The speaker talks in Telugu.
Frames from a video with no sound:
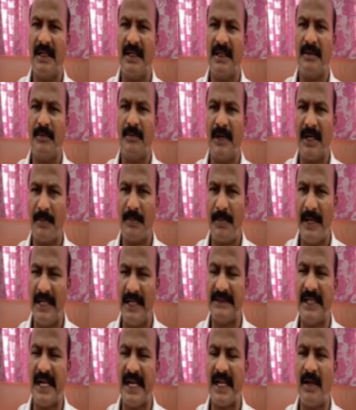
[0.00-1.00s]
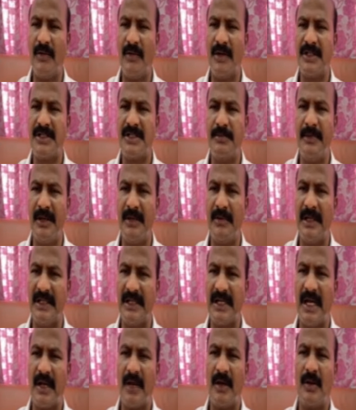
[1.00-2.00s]
మరి పేదరికం నుంచి మేము
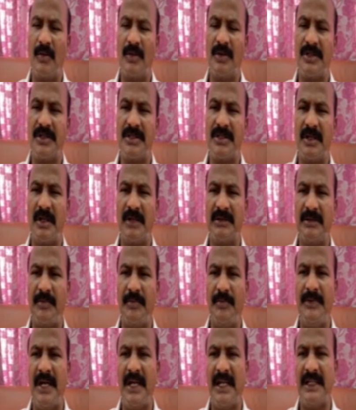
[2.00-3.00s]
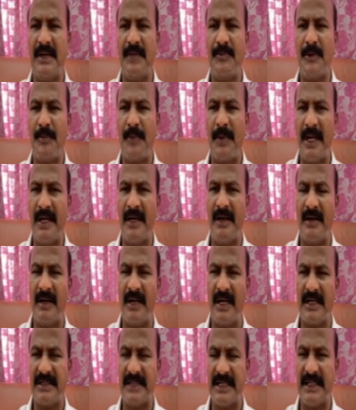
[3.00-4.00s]
అధికారంలోకి వచ్చిన తర్వాత దాదాపు పన్నెండున్నర
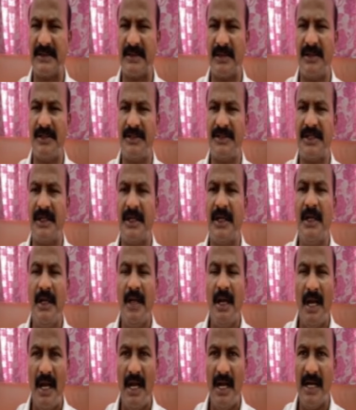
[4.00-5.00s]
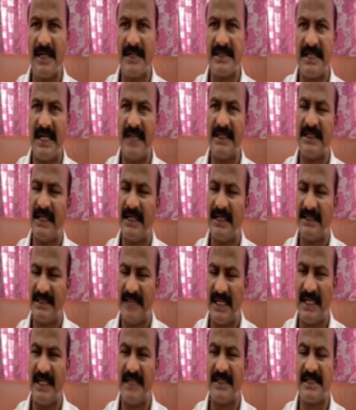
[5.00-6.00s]
శాతం నుంచి ఆరు శాతానికి
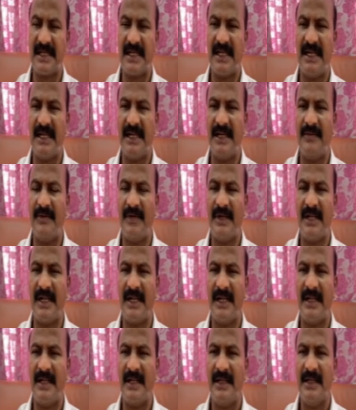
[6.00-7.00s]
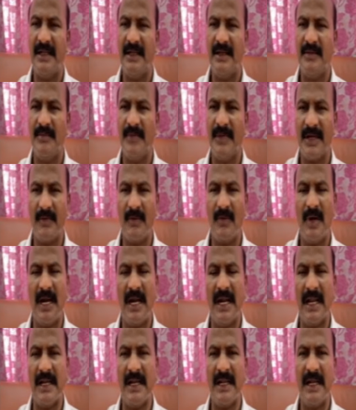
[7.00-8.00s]
తగ్గించగలిగామంటే మరి
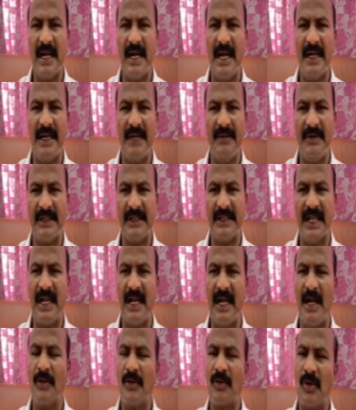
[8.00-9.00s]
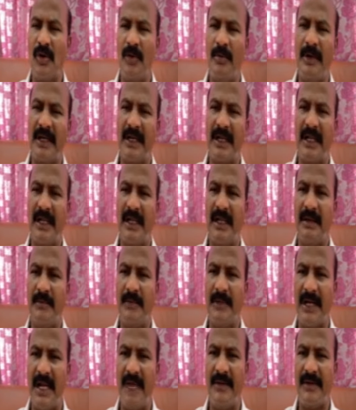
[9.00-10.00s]
వాళ్ళని అన్ని విధాలు ఆదుకోబట్టే మరి
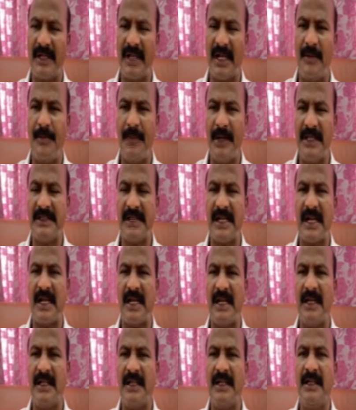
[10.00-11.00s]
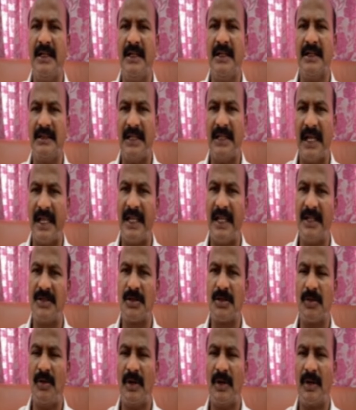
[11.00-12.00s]
ఆ విధంగా పేదరికాన్ని
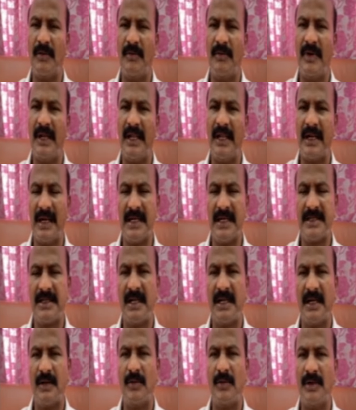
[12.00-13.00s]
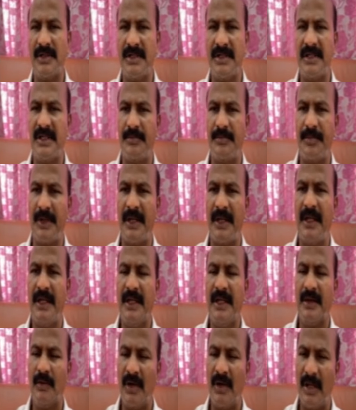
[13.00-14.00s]
తగ్గించుకోవడం వల్ల రాష్ట్రానికి కూడా జీడిపి
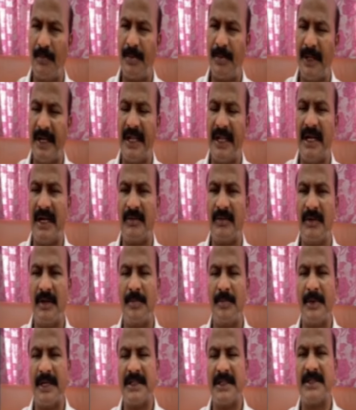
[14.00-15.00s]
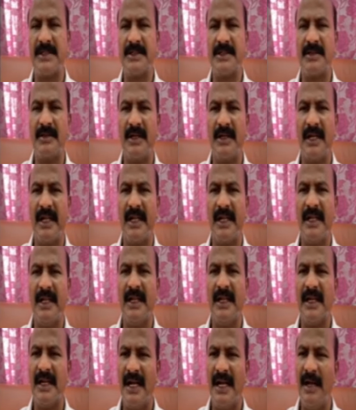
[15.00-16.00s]
కూడా పెరిగినటువంటి పరిస్థితులు ఉన్నాయి
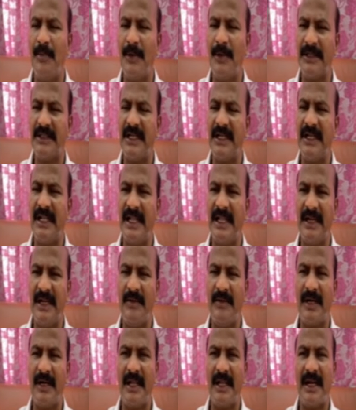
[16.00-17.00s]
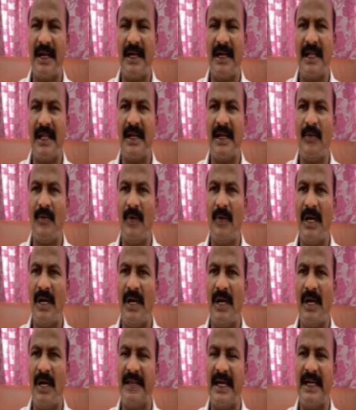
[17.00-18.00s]
కాకపోతే నేనేమంటానంటే ఇక వాళ్ళు
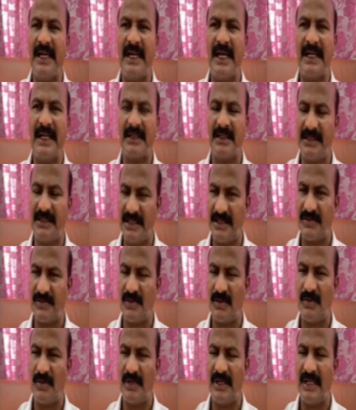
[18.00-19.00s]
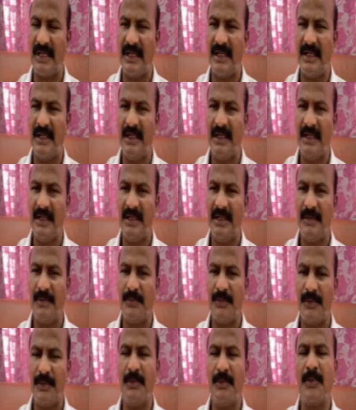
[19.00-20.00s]
దాన్ని అర్థం చేసుకోకుండా
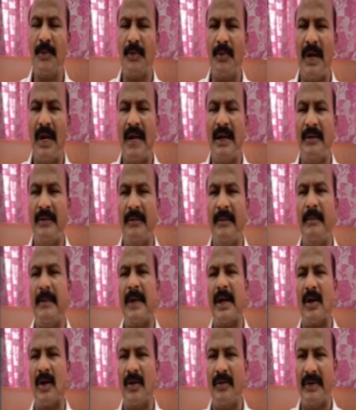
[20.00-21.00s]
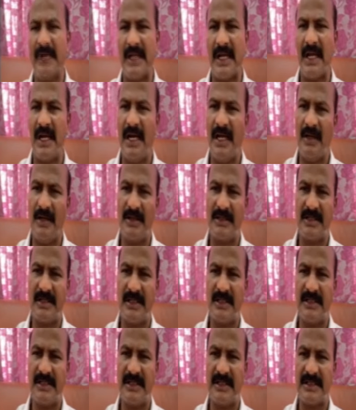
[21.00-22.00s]
వాళ్ళు మరొక విధంగా ఆలోచన
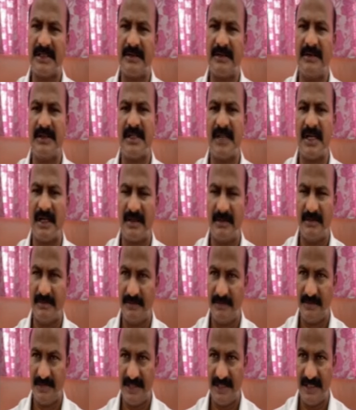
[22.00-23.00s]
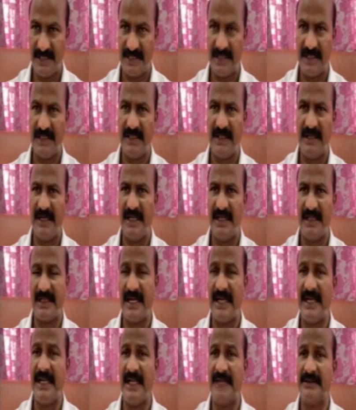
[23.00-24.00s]
చేసి వ్యతిరేకం చేస్తే లేదు కానీ
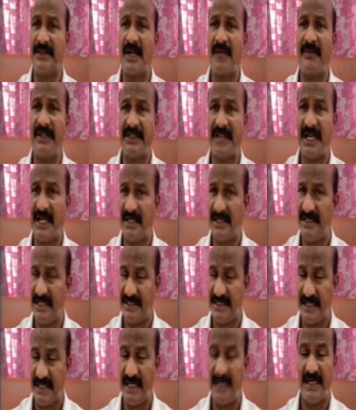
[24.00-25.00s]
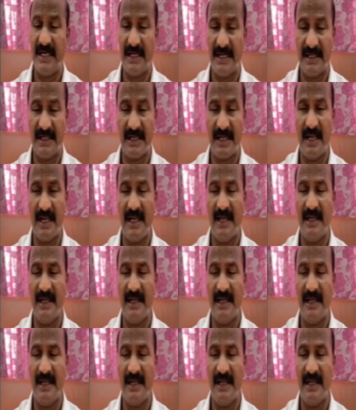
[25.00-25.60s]
అందరు వ్యతిరేకం చేశారని నేను అంటున్నా